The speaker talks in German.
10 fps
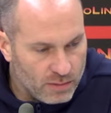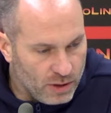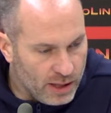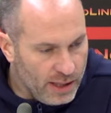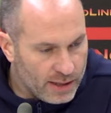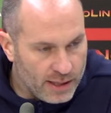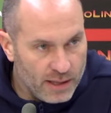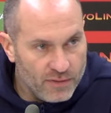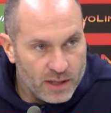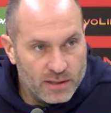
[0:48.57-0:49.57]
oder jeder
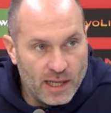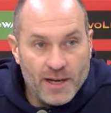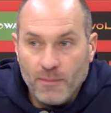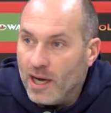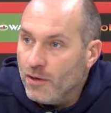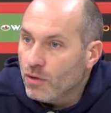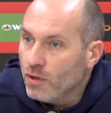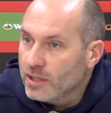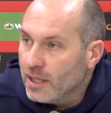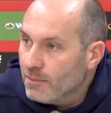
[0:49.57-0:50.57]
Trainer wird hier seine Meinung
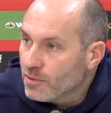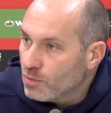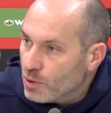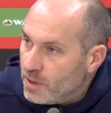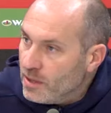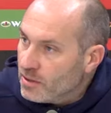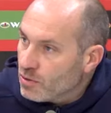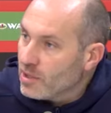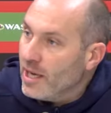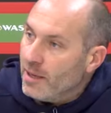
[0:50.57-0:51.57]
heute haben zum Spiel,
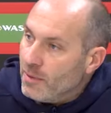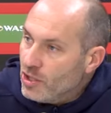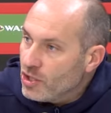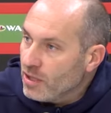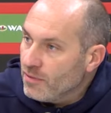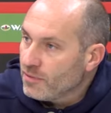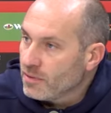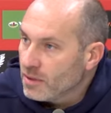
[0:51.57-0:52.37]
zu seiner Mannschaft.